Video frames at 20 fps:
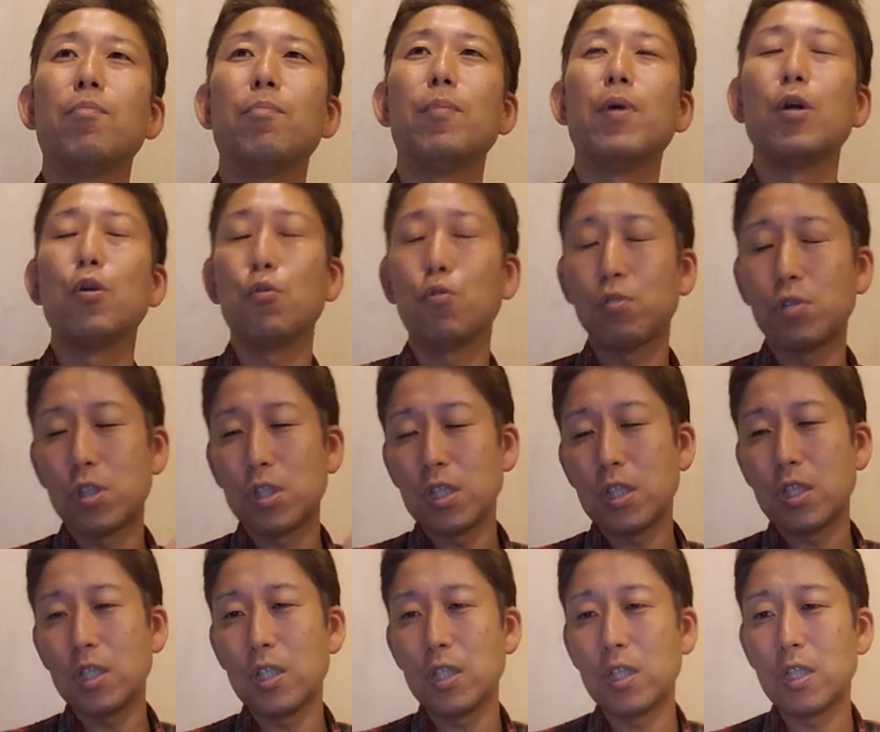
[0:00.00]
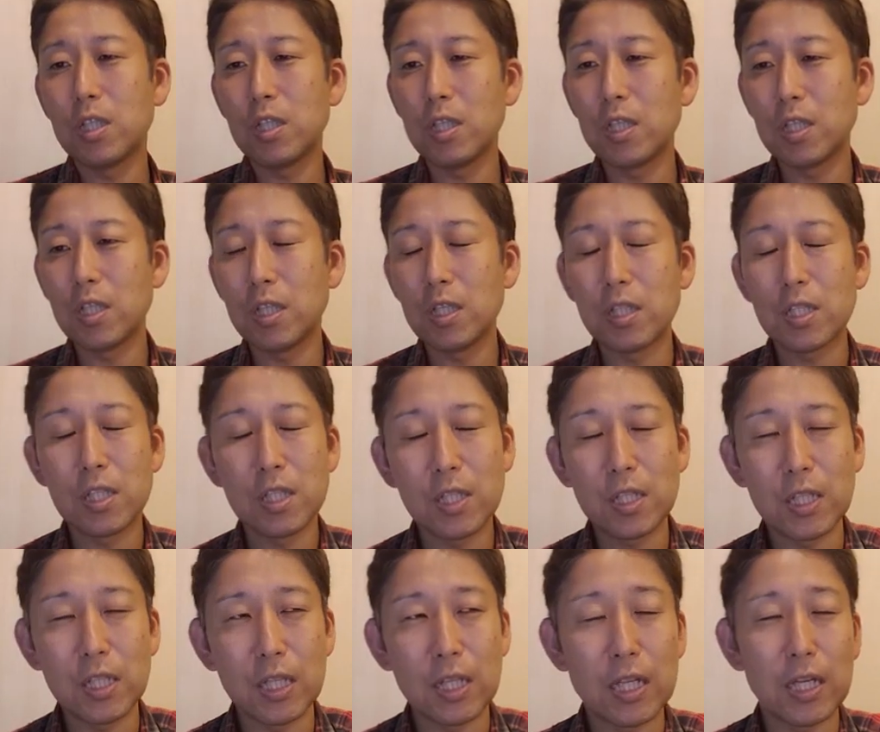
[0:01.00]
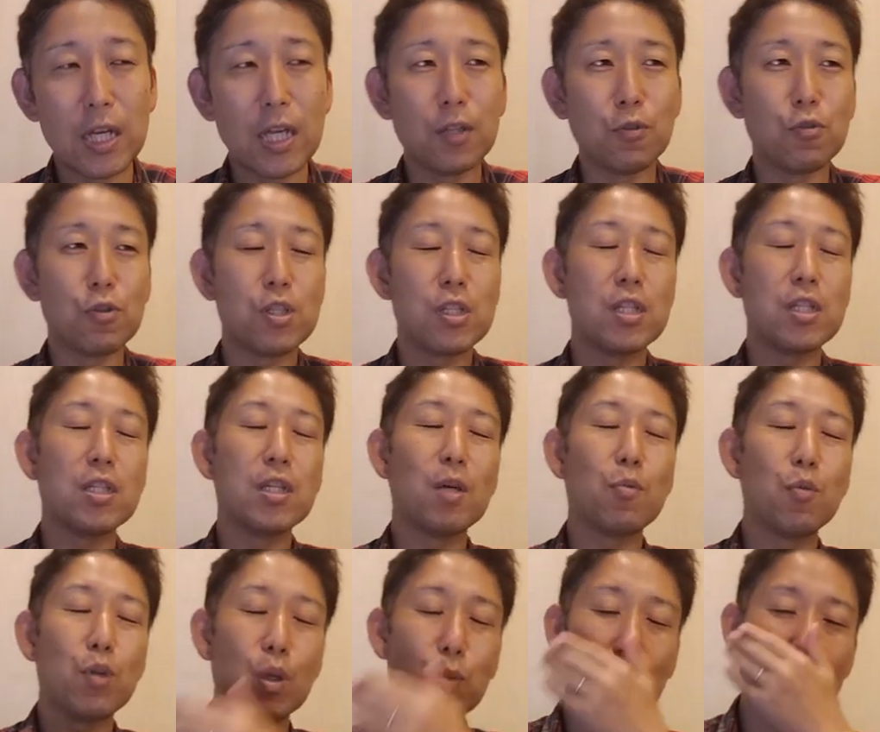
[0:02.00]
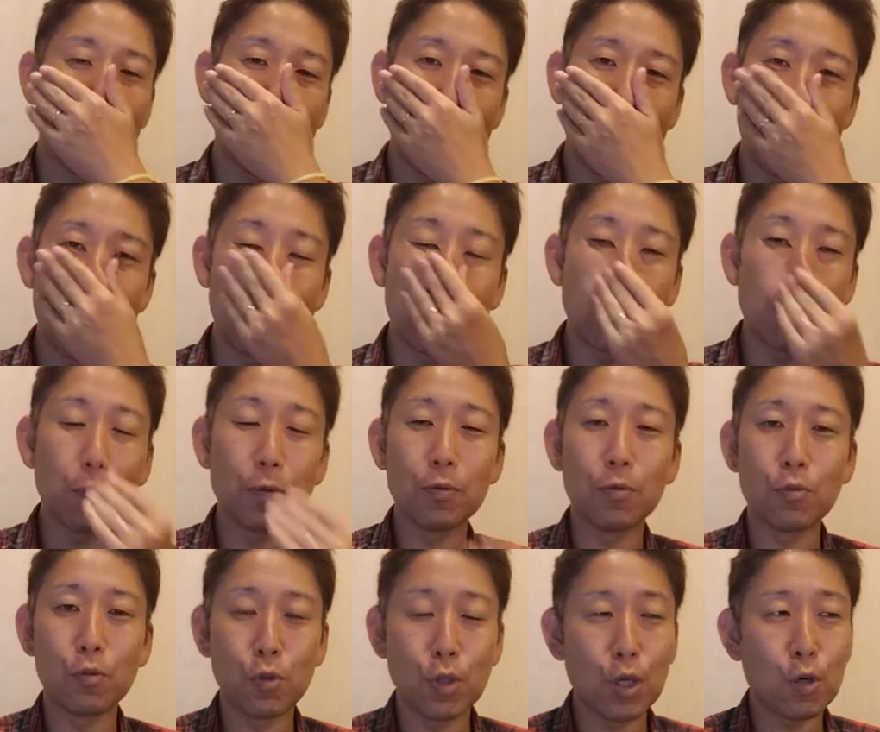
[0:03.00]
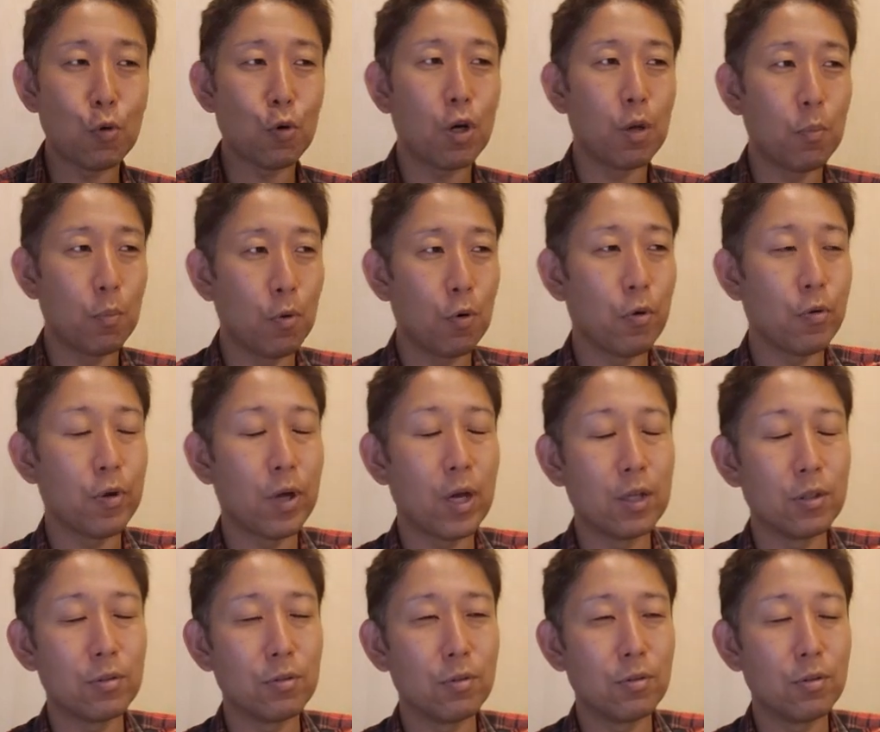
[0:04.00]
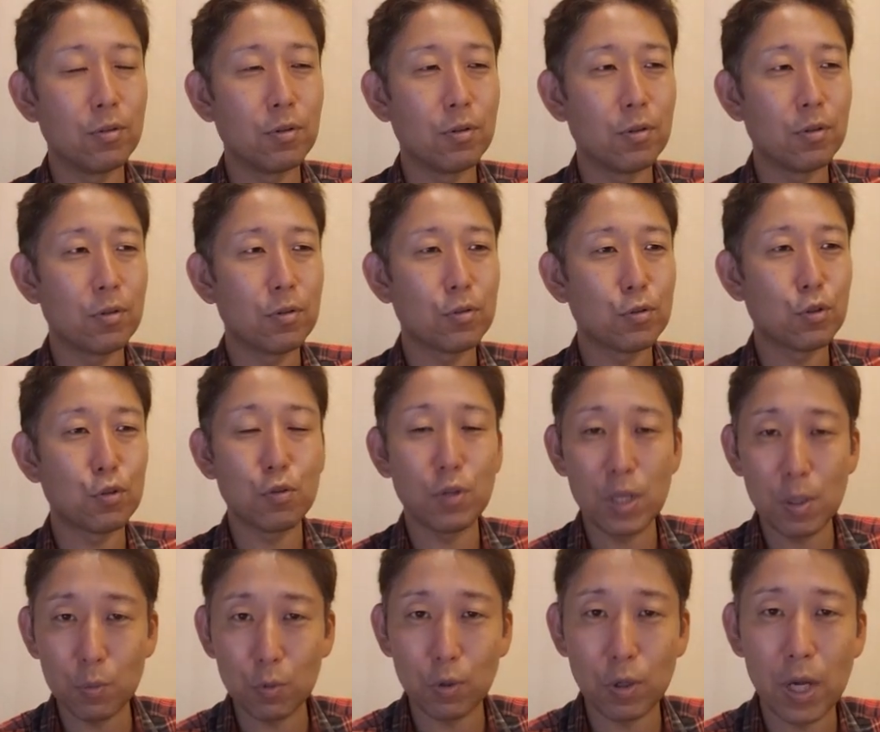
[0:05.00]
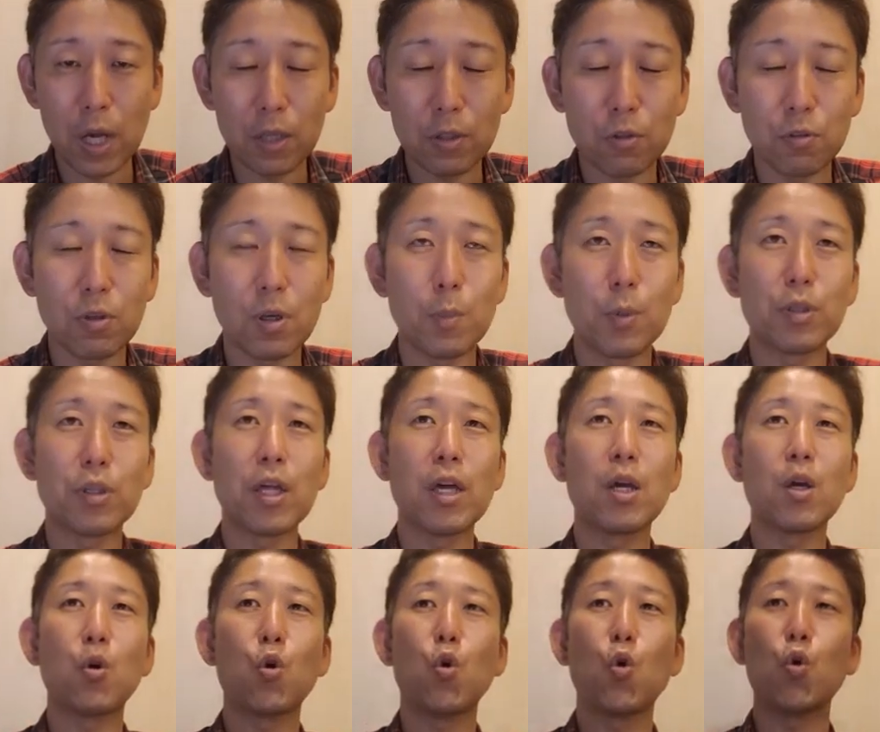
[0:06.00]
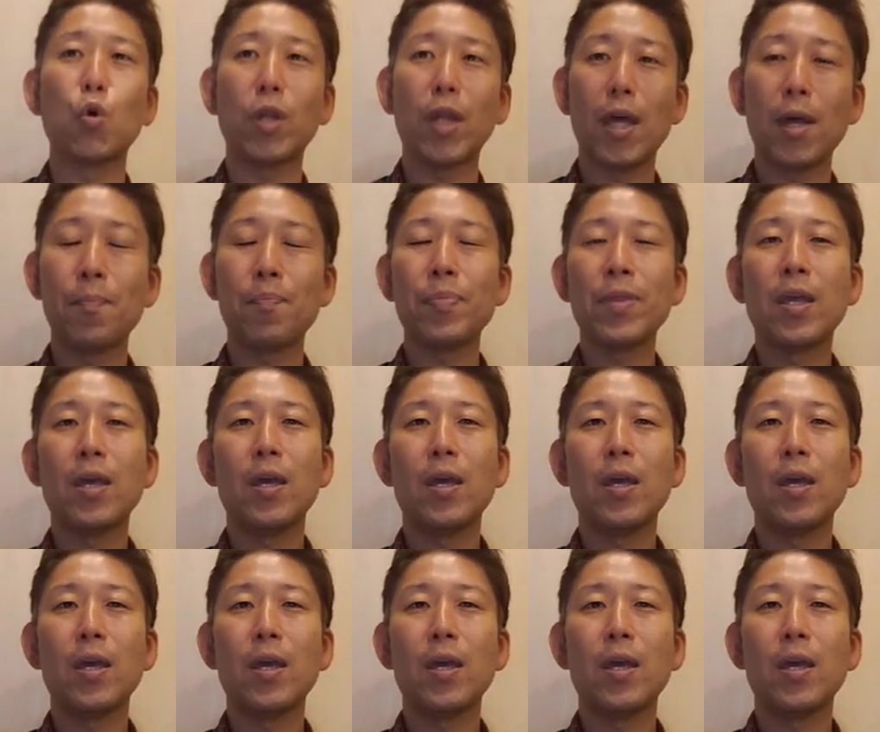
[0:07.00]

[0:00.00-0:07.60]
まあ、よく CD, CD じゃないあの CM でも流れてるんですよねこれもあのスクリームという楽曲が先行で、